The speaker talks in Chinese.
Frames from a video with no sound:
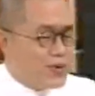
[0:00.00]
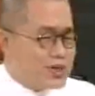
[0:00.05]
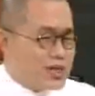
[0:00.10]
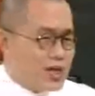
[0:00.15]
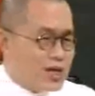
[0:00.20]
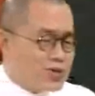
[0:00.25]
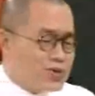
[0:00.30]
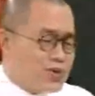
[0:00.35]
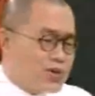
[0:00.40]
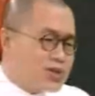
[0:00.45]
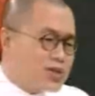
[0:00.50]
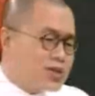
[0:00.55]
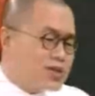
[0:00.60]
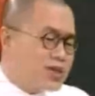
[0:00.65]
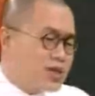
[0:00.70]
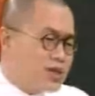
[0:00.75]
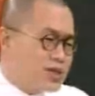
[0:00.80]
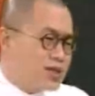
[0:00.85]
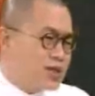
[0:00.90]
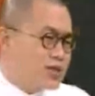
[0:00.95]
我想说的是，
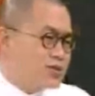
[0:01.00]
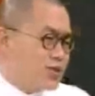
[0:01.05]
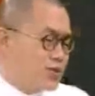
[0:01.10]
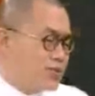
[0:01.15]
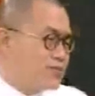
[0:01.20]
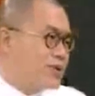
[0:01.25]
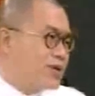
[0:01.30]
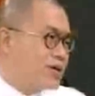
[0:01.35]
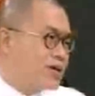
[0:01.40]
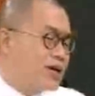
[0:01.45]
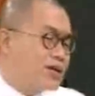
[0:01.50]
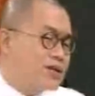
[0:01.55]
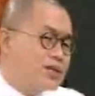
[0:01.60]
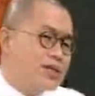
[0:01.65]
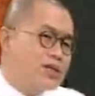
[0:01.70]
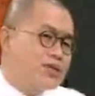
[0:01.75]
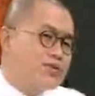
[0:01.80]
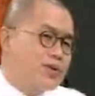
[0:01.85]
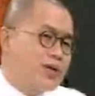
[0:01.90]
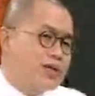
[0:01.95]
那些农民啊，
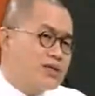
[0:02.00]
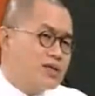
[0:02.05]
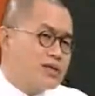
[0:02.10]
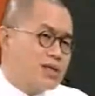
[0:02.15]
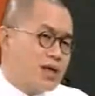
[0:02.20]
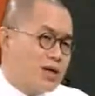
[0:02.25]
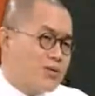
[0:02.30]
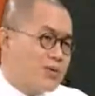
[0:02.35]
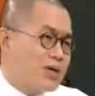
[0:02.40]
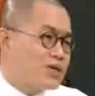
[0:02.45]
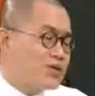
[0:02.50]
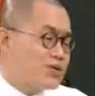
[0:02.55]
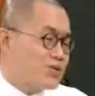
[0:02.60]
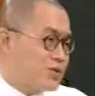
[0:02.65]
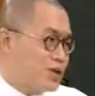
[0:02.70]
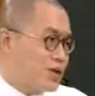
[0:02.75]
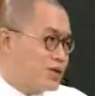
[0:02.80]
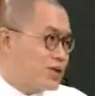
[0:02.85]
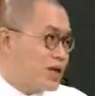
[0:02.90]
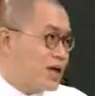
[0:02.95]
其实虽然在台湾
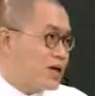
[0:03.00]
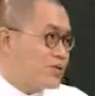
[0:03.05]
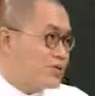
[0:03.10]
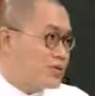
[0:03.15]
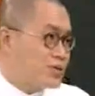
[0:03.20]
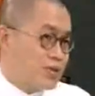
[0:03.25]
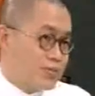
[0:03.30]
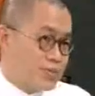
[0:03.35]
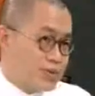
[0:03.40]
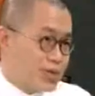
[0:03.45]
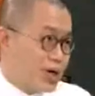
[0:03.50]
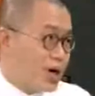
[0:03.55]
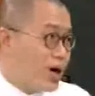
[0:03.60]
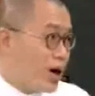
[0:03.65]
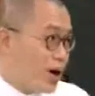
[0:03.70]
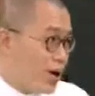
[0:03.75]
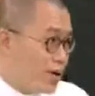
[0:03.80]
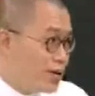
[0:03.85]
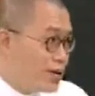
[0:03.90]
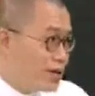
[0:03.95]
受到待遇叫比较
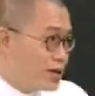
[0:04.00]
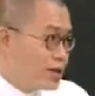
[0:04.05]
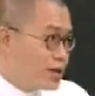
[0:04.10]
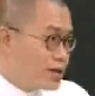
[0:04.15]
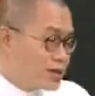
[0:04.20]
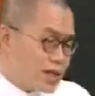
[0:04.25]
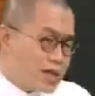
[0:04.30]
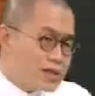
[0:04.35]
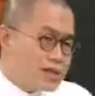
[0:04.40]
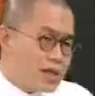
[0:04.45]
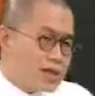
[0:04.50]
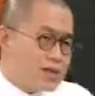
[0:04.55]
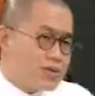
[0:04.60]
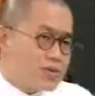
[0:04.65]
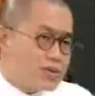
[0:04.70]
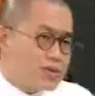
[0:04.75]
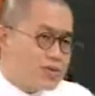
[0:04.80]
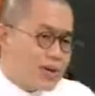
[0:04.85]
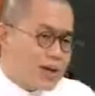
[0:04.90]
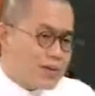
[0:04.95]
好。但也
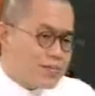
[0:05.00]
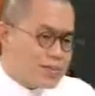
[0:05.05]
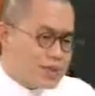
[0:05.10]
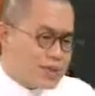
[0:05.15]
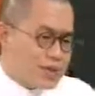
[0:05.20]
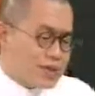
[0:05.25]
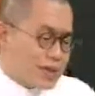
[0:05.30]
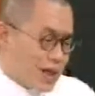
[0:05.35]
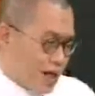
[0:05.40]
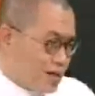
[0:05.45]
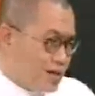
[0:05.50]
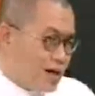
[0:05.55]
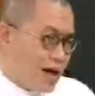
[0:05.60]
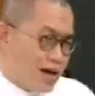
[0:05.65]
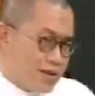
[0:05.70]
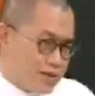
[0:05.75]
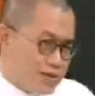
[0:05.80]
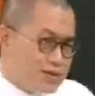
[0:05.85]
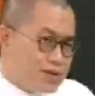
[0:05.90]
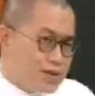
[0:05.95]
有一段比较难
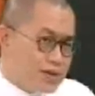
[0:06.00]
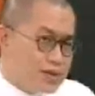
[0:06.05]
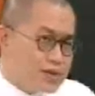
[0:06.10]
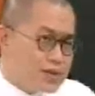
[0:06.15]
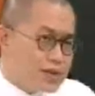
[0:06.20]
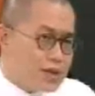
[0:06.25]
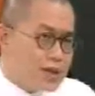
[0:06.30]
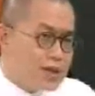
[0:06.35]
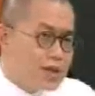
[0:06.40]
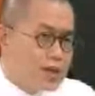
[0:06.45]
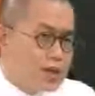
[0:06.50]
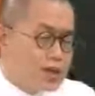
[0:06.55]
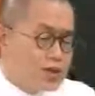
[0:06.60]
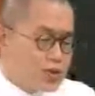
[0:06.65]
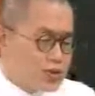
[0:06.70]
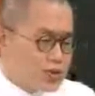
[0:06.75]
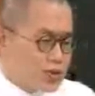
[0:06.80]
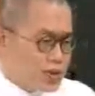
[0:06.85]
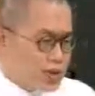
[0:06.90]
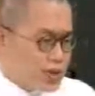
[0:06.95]
堪的日子，嗯，
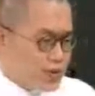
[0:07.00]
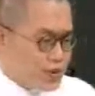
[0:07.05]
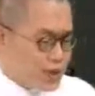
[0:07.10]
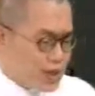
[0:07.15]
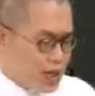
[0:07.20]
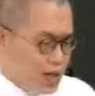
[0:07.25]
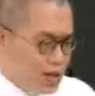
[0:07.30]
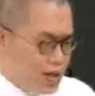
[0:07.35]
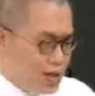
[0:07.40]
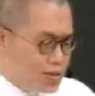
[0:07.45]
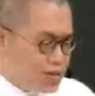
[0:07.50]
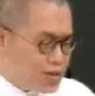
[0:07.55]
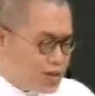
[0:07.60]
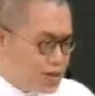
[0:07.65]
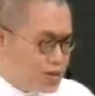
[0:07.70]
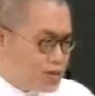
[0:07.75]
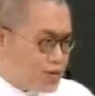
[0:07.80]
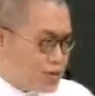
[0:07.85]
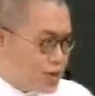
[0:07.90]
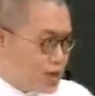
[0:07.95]
就是说，因为刚刚
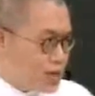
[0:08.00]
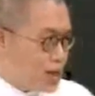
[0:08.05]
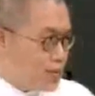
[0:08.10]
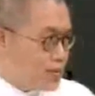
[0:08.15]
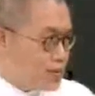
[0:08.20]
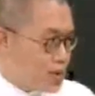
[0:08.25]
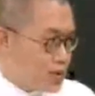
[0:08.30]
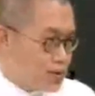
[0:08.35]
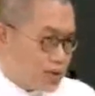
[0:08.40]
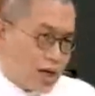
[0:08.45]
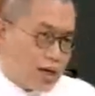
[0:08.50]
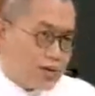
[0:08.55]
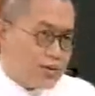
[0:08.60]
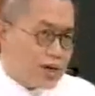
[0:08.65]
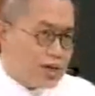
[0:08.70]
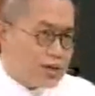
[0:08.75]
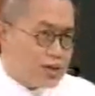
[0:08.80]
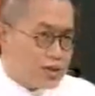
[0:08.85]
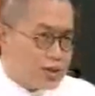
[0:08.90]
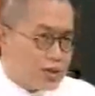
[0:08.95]
四九年他们到台
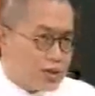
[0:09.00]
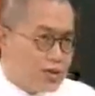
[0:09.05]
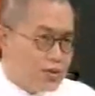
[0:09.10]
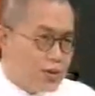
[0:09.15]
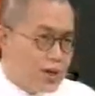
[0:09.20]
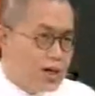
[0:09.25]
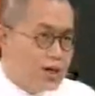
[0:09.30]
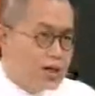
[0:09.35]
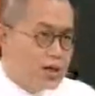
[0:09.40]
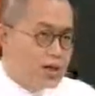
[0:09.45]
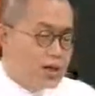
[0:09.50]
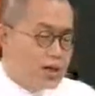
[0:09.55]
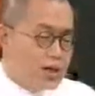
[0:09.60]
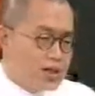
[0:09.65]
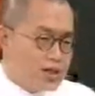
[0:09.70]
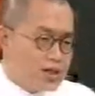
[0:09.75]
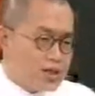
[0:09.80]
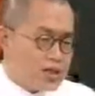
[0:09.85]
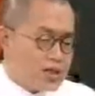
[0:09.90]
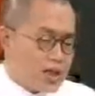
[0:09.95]
湾的时候啊，
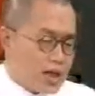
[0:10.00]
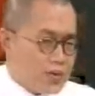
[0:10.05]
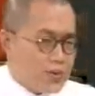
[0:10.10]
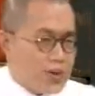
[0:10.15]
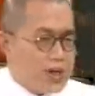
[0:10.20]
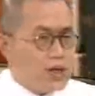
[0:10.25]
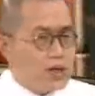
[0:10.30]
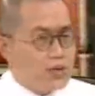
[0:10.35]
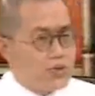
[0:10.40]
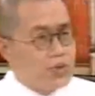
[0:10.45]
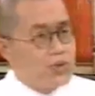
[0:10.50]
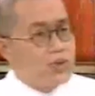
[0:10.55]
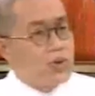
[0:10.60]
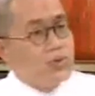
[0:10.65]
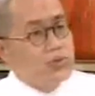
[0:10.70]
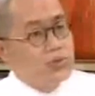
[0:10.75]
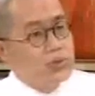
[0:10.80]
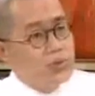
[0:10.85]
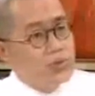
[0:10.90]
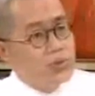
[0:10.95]
其实台湾很多
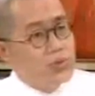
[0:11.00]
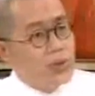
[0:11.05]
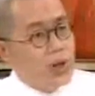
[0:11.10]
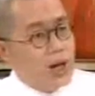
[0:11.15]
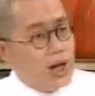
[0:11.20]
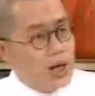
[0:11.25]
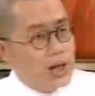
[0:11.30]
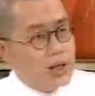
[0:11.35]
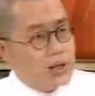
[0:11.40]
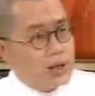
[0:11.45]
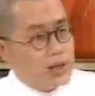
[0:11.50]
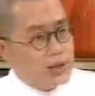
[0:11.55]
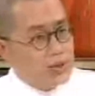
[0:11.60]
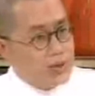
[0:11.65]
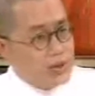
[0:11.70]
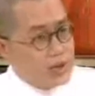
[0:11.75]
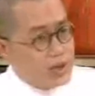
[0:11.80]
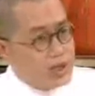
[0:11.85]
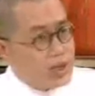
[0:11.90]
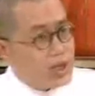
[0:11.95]
公路啊，很
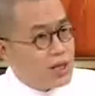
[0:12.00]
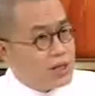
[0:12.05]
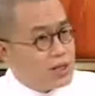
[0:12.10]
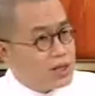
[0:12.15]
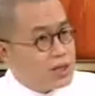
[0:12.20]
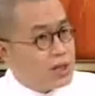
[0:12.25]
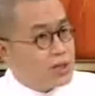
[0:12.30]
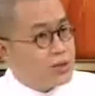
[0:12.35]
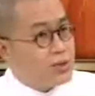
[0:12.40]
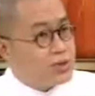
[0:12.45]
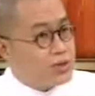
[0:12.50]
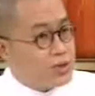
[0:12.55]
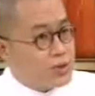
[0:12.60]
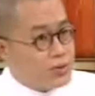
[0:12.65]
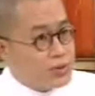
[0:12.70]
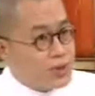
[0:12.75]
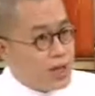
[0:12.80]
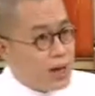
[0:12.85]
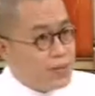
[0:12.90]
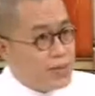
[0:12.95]
多的建设都是
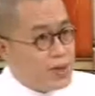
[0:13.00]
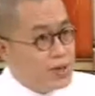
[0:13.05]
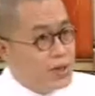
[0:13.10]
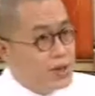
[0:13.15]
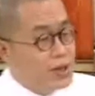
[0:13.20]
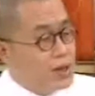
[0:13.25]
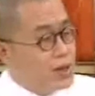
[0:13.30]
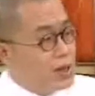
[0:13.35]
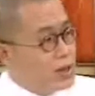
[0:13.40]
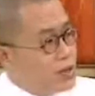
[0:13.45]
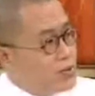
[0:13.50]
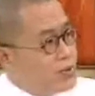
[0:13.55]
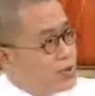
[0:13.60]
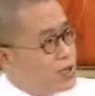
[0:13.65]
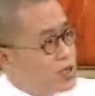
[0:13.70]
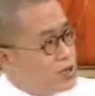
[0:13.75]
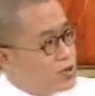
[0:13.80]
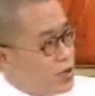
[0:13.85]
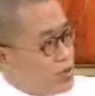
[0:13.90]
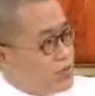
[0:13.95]
用他们。因为
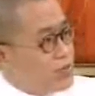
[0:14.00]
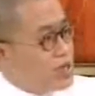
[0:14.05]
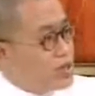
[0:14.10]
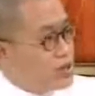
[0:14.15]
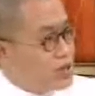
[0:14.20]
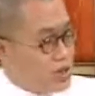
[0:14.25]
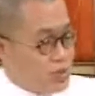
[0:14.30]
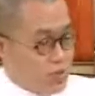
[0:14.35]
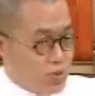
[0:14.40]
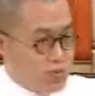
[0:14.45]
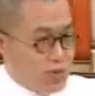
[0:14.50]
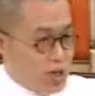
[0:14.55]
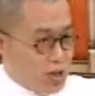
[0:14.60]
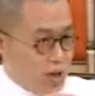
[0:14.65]
这农民，我们要